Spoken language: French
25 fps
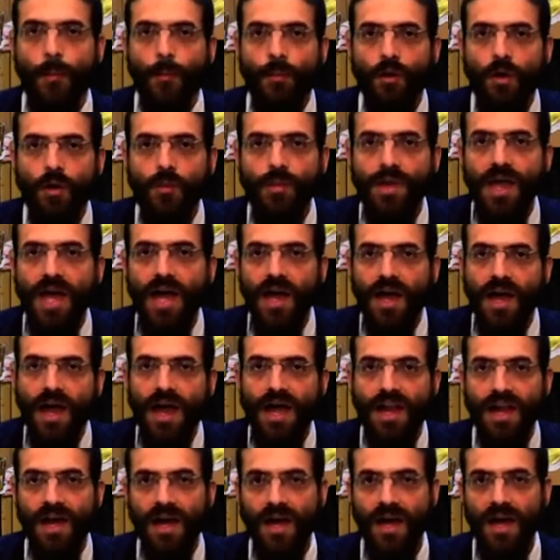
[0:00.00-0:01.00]
Première
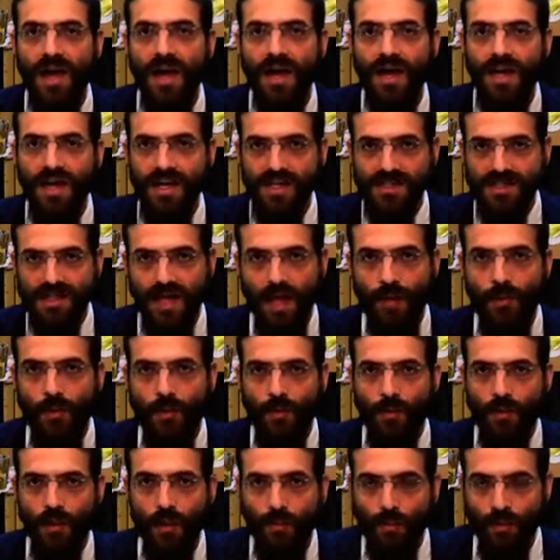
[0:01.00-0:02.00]
halacha
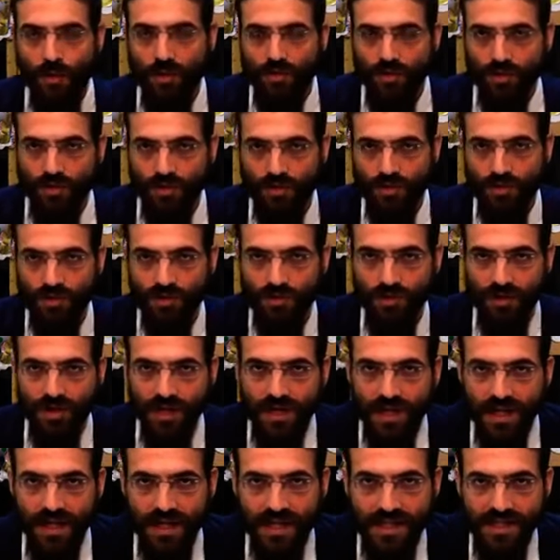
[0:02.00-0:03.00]
extrêmement importante,
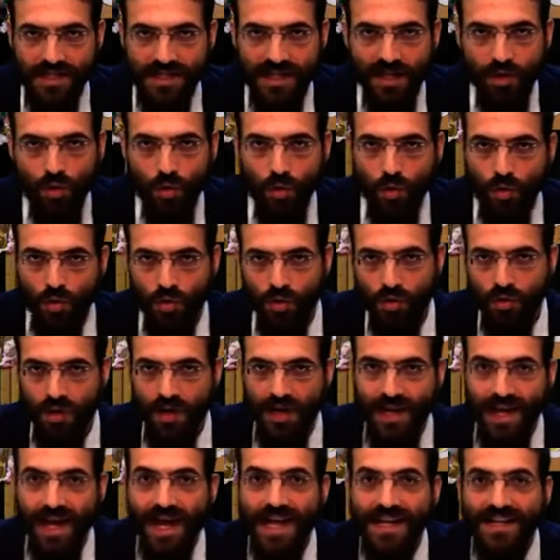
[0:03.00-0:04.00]
c'est que
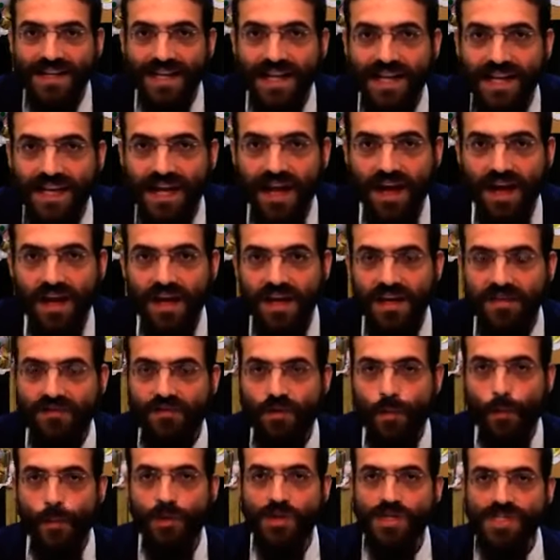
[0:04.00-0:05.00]
les khatrila, il
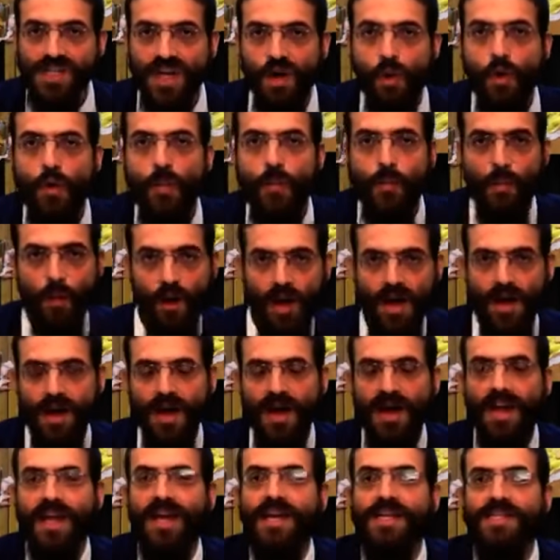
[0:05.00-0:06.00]
faut manger au moins
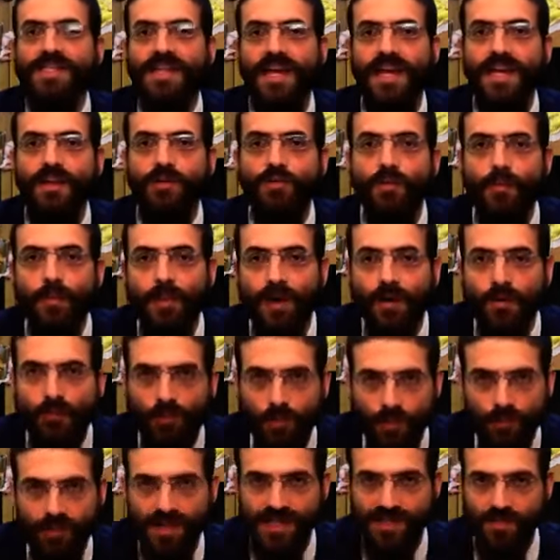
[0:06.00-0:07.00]
un kazaïd de pain le
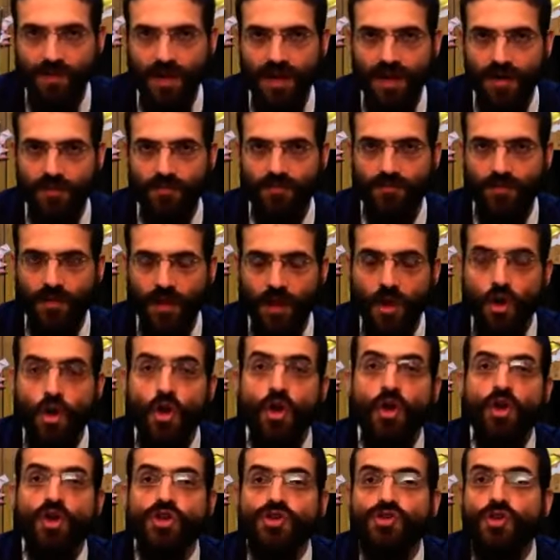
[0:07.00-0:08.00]
premier soir.
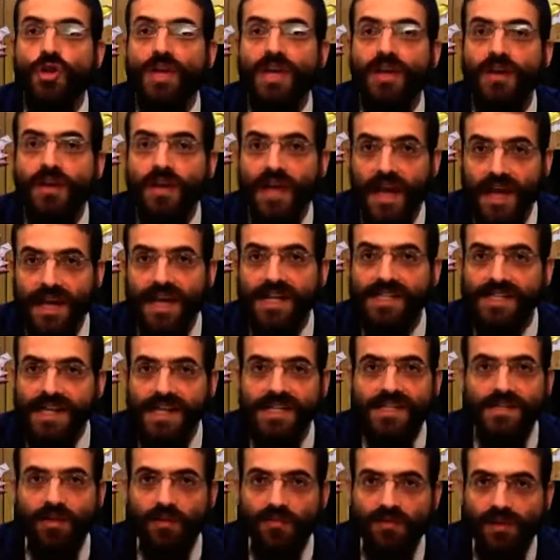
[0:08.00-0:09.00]
Ceux qui, un
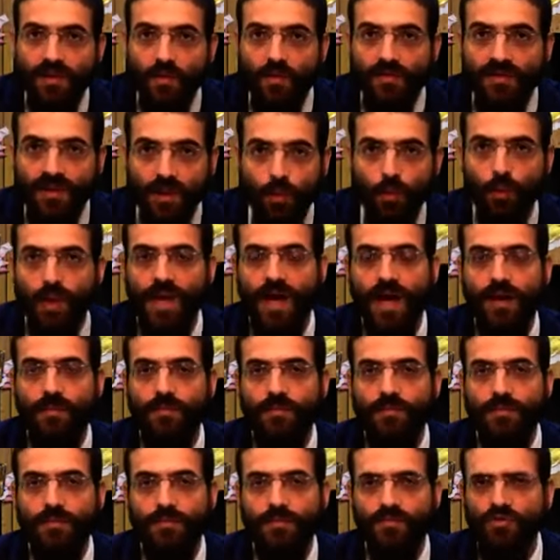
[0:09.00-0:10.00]
kazaïd, c'est environ 28 grammes.
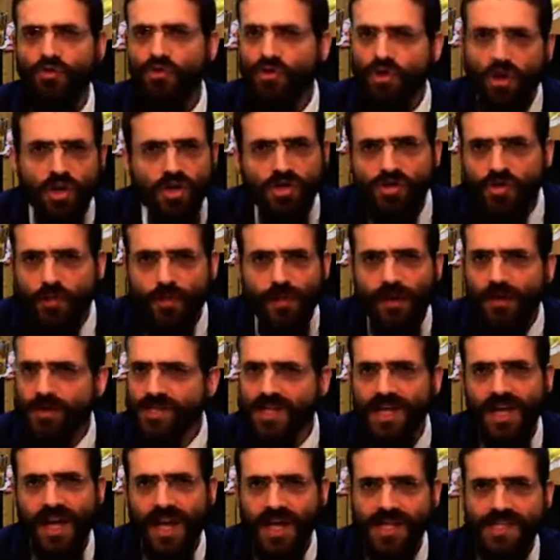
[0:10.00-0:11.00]
Une tranche de pain, en
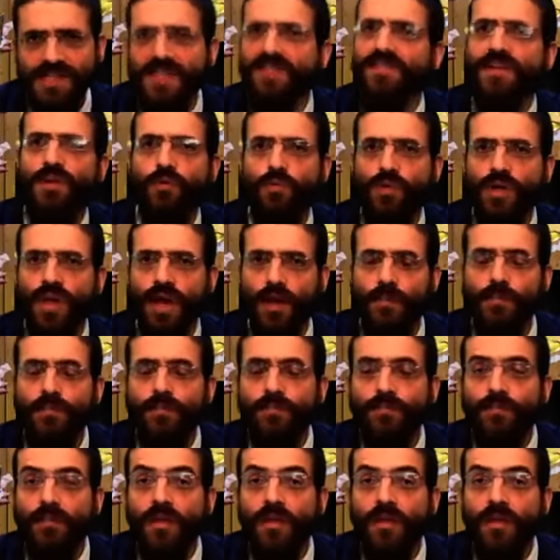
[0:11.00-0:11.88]
général, c'est 28 grammes.